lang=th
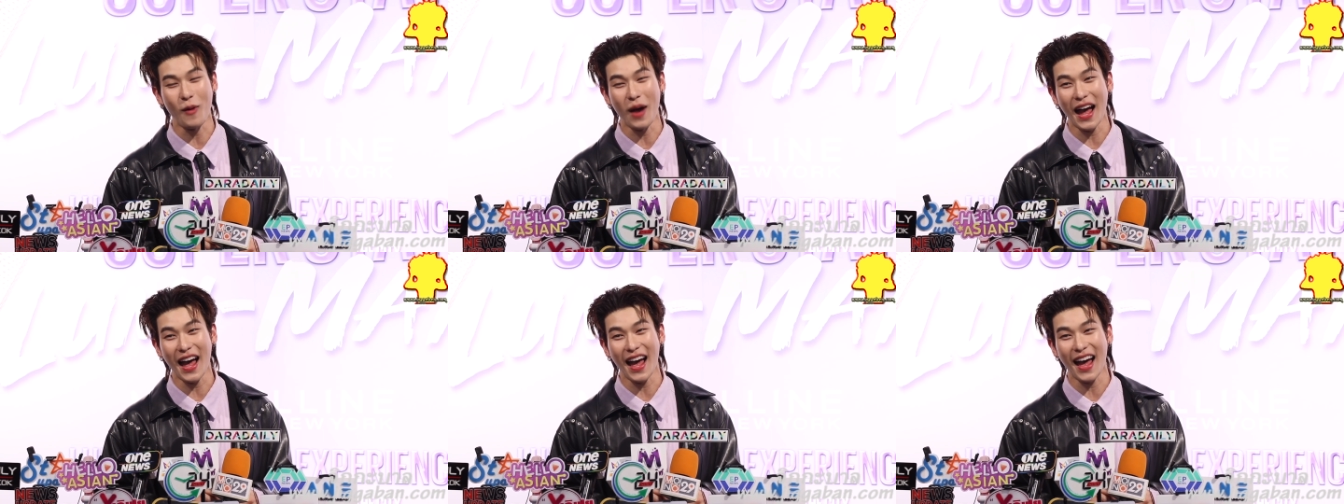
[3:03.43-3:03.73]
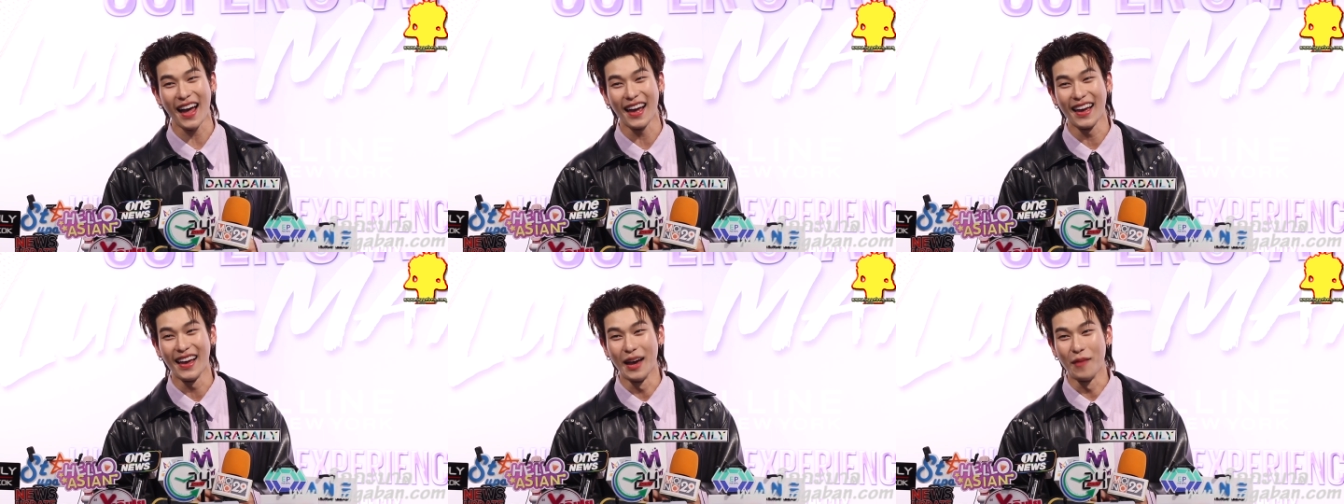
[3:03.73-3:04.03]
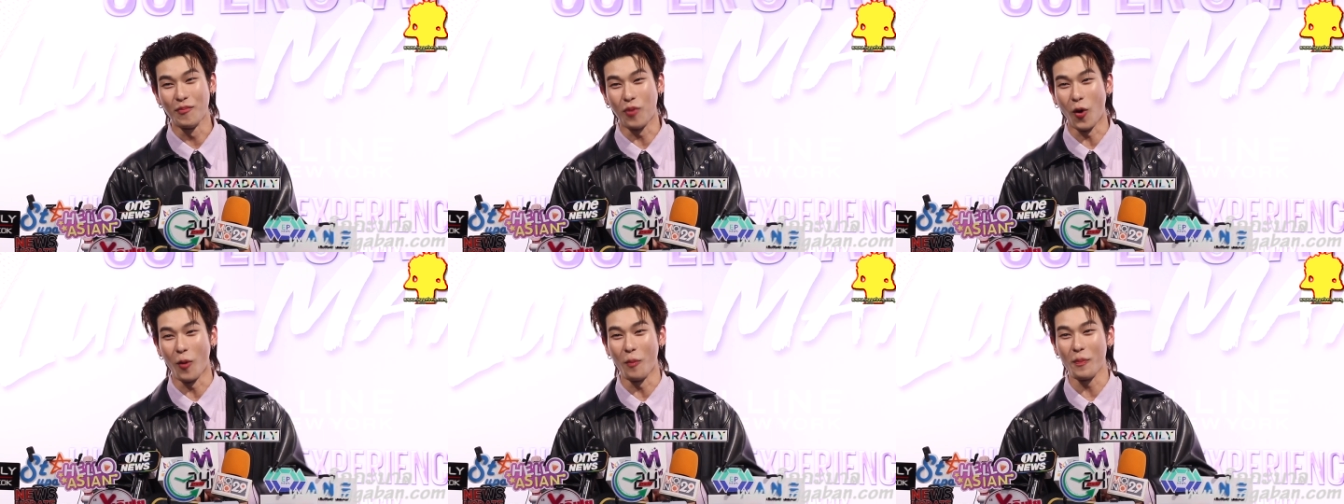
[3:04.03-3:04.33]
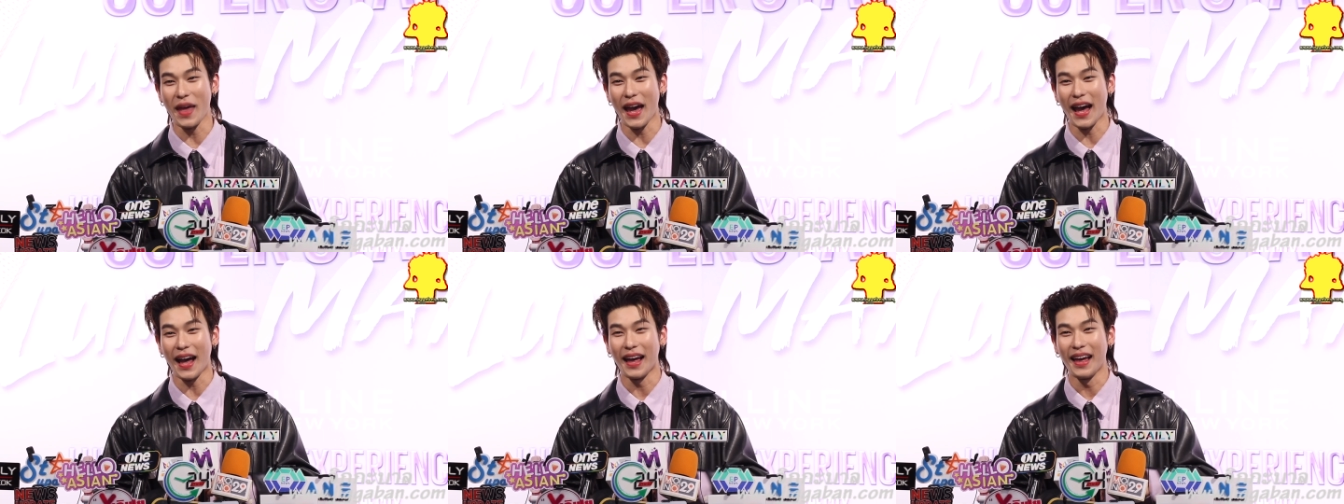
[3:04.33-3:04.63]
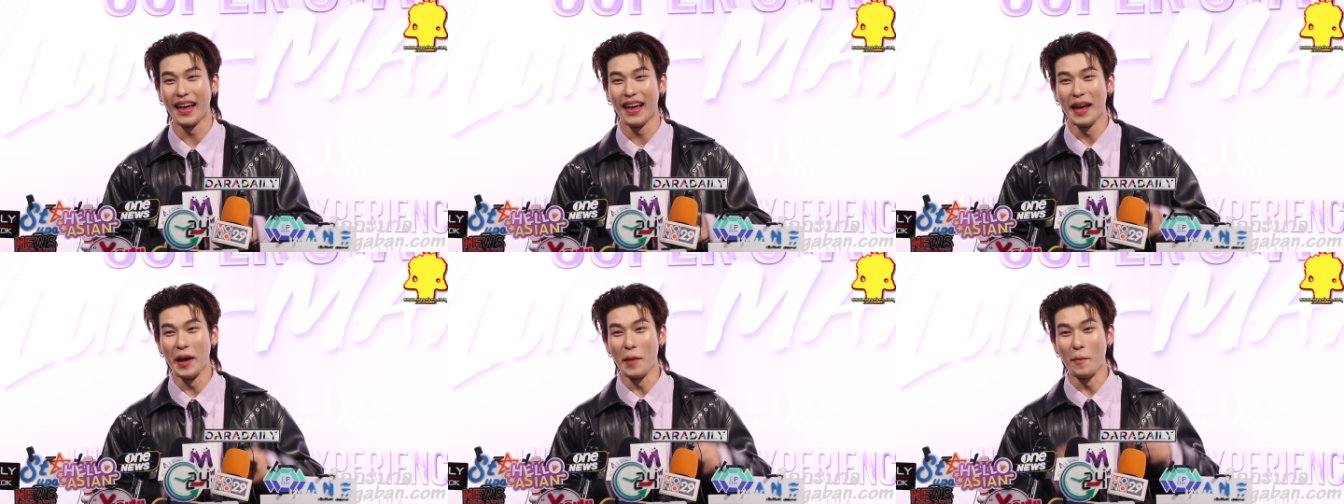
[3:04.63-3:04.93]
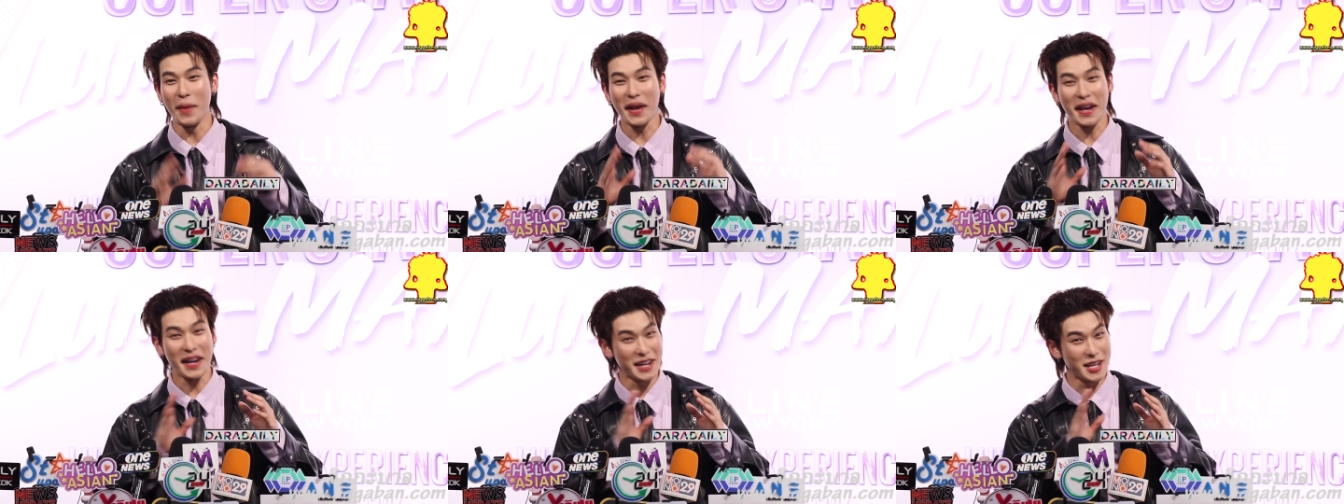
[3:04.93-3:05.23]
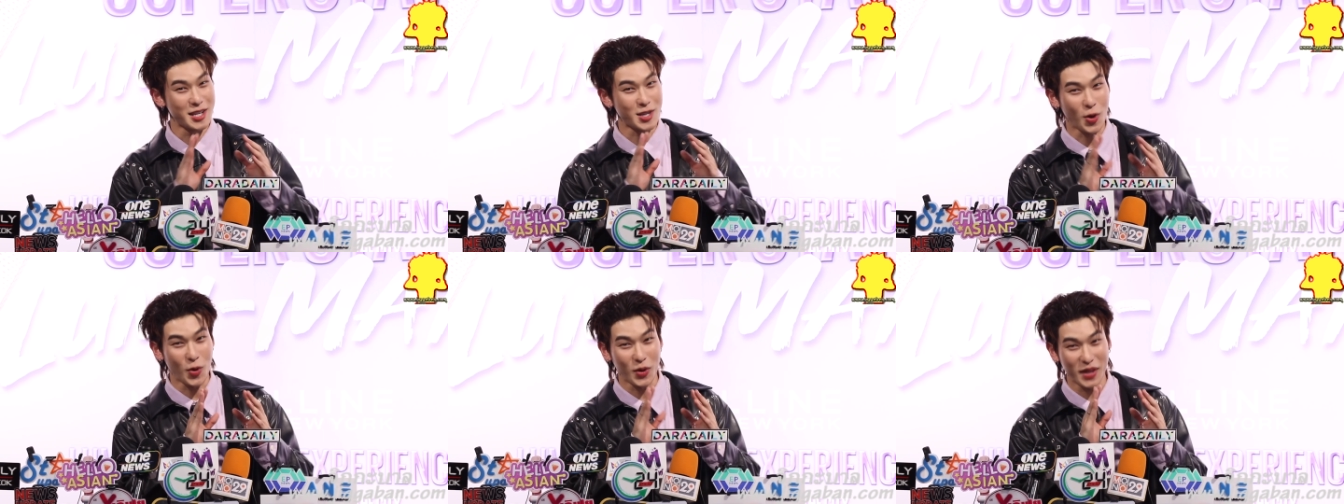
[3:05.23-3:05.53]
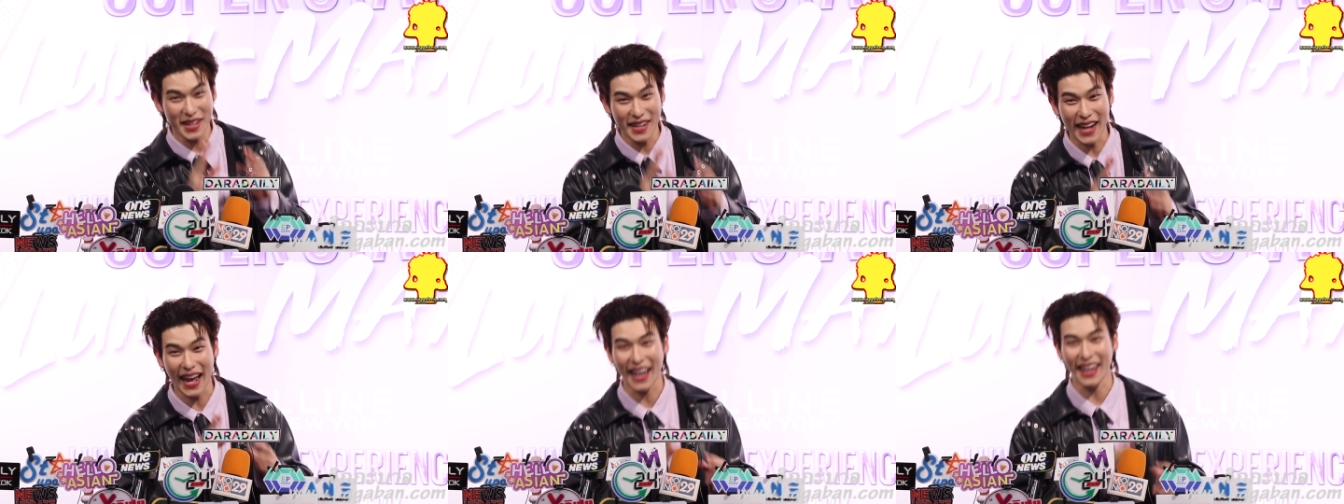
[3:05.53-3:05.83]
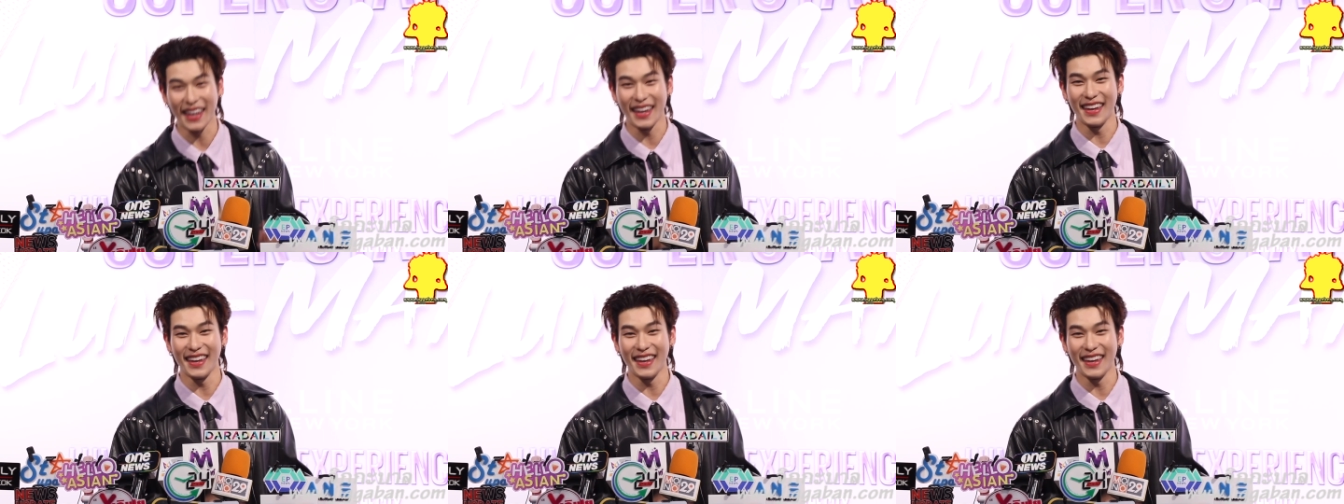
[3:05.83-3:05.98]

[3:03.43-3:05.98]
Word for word: ว่าผมเนี่ยไม่เคยโชว์ที่ไหน